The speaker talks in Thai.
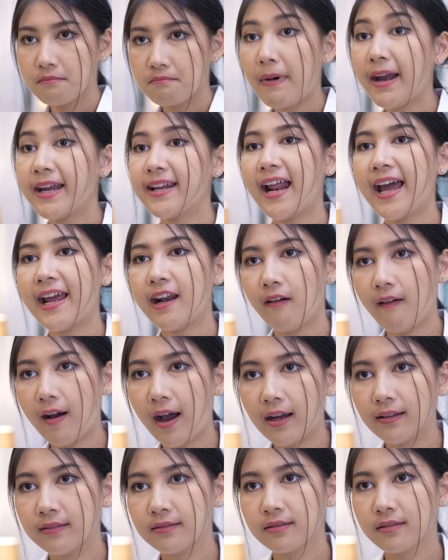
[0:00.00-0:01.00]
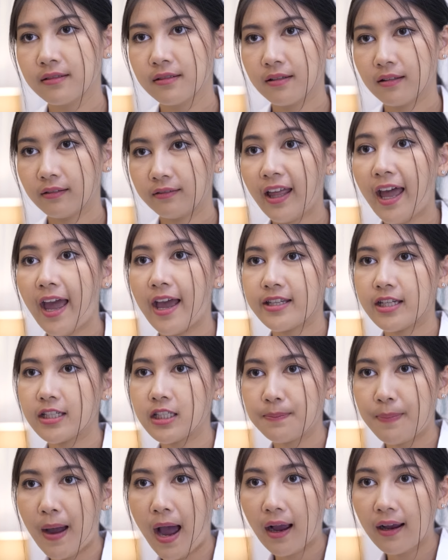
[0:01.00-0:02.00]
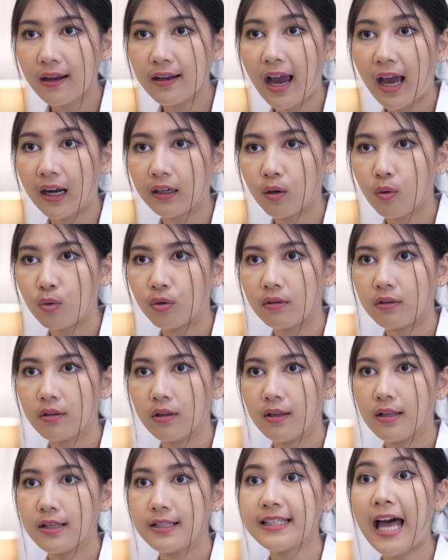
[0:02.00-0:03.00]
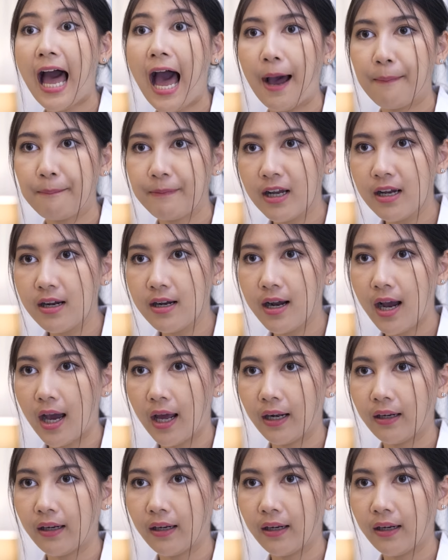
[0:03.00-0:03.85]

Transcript: ไม่ไล่หรอกค่ะ แต่ฉันจะพักงานคุณสามเดือน